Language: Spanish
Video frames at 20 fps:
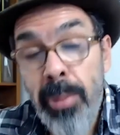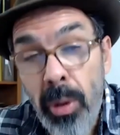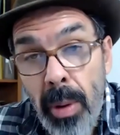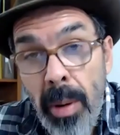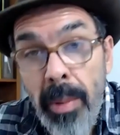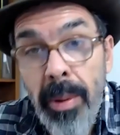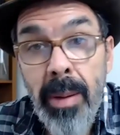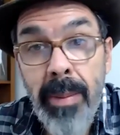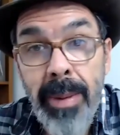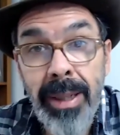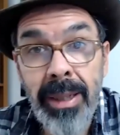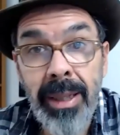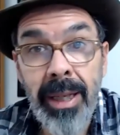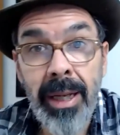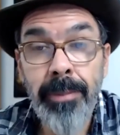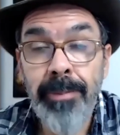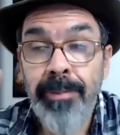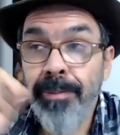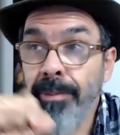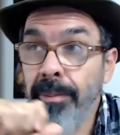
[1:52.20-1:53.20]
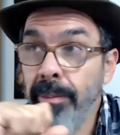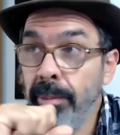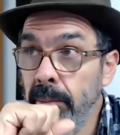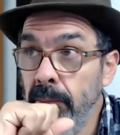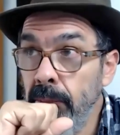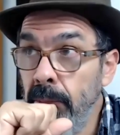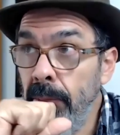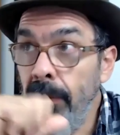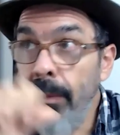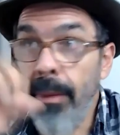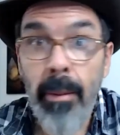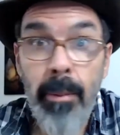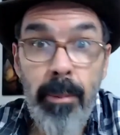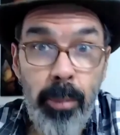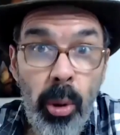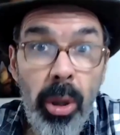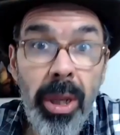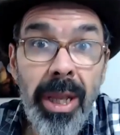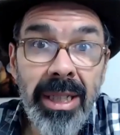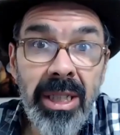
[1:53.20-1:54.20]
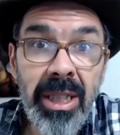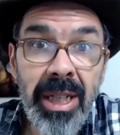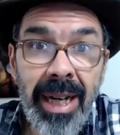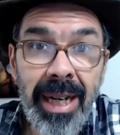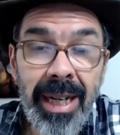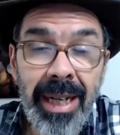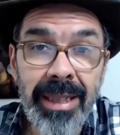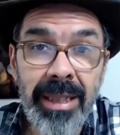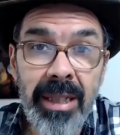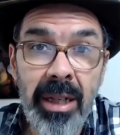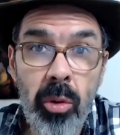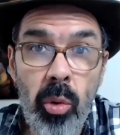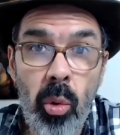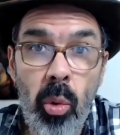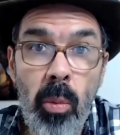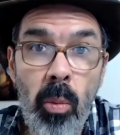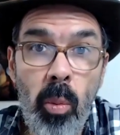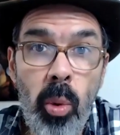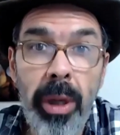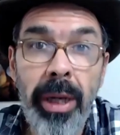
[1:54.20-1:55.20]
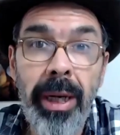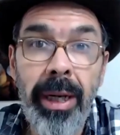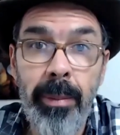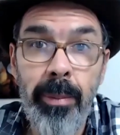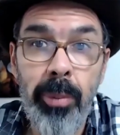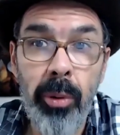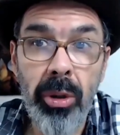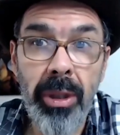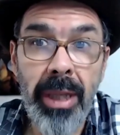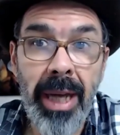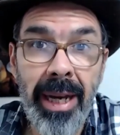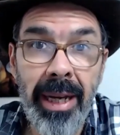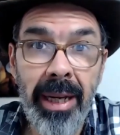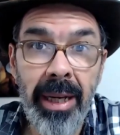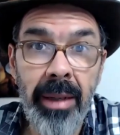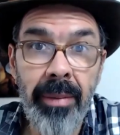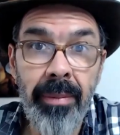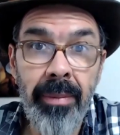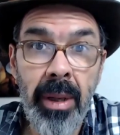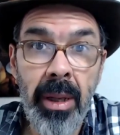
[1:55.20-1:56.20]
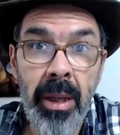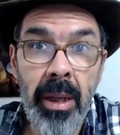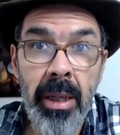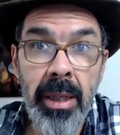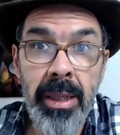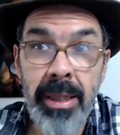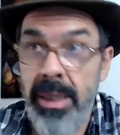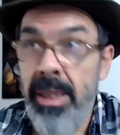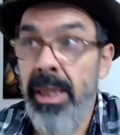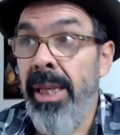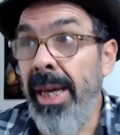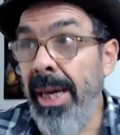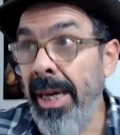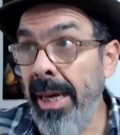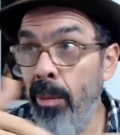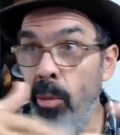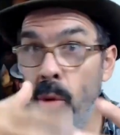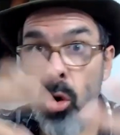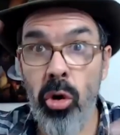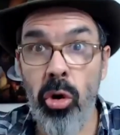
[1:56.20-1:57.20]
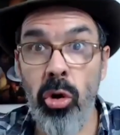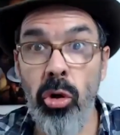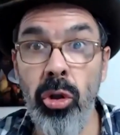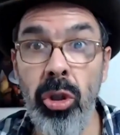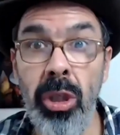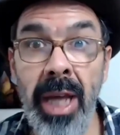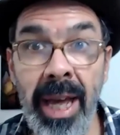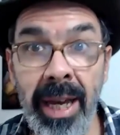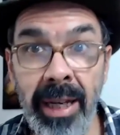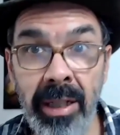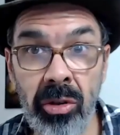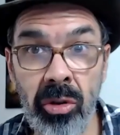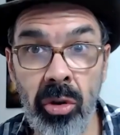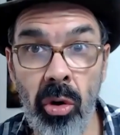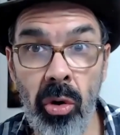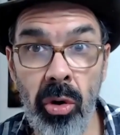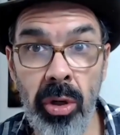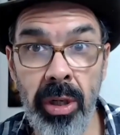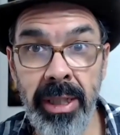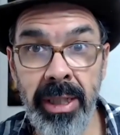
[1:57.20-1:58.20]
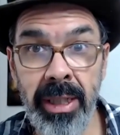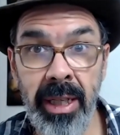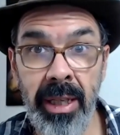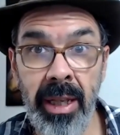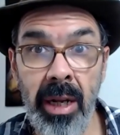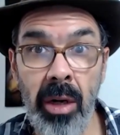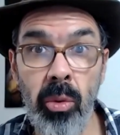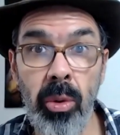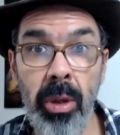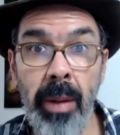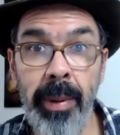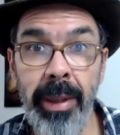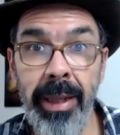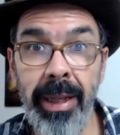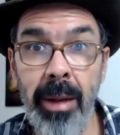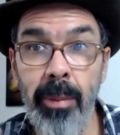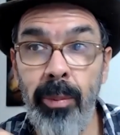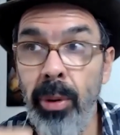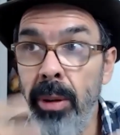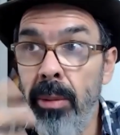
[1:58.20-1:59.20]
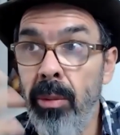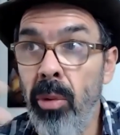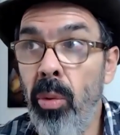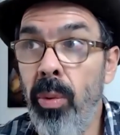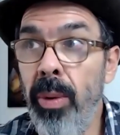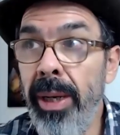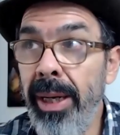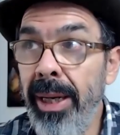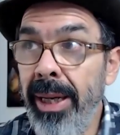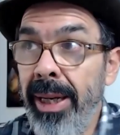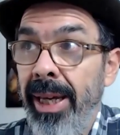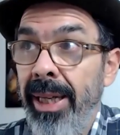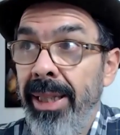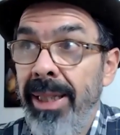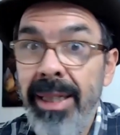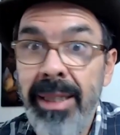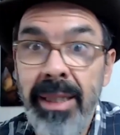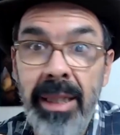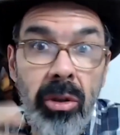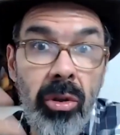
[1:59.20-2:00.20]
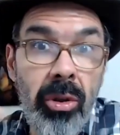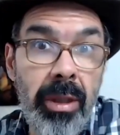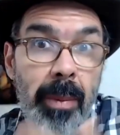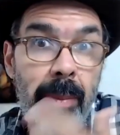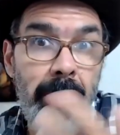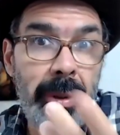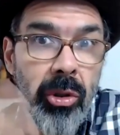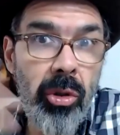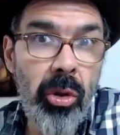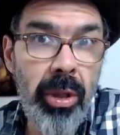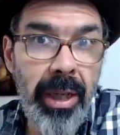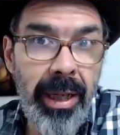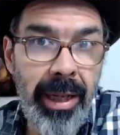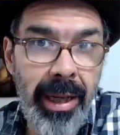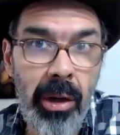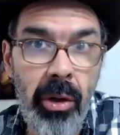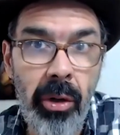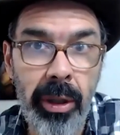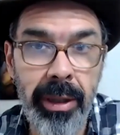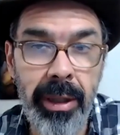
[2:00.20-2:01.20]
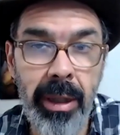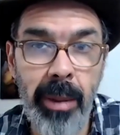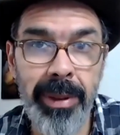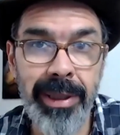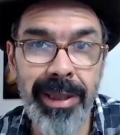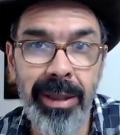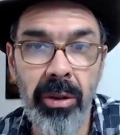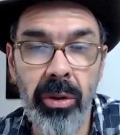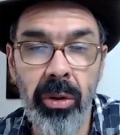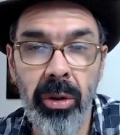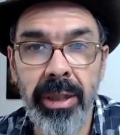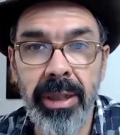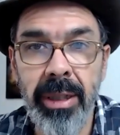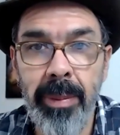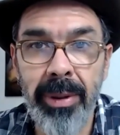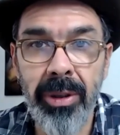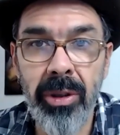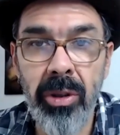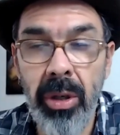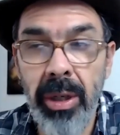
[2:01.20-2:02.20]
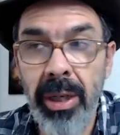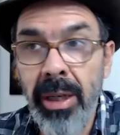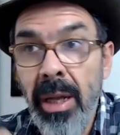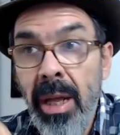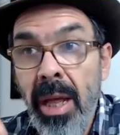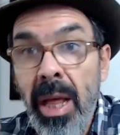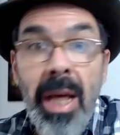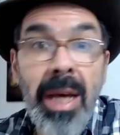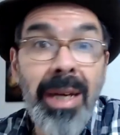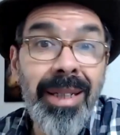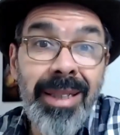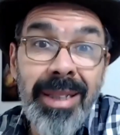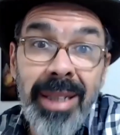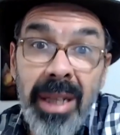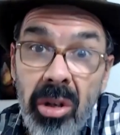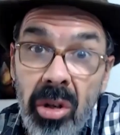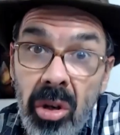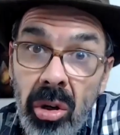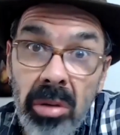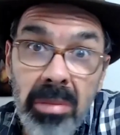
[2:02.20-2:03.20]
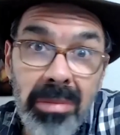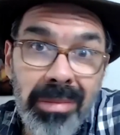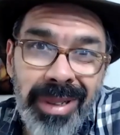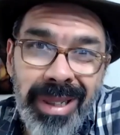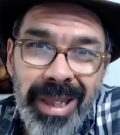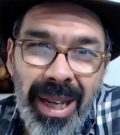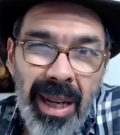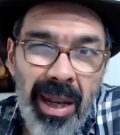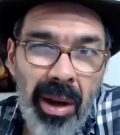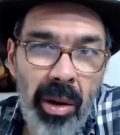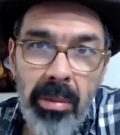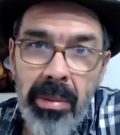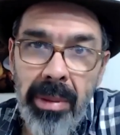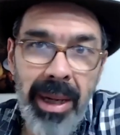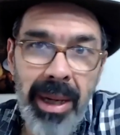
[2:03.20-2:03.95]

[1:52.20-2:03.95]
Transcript: Probablemente pueda llegar a ser un buen reportaje, si dejamos contexto y si de alguna manera podemos ver qué está haciendo esa persona y qué es lo que está pasando con esa persona. Si no, sería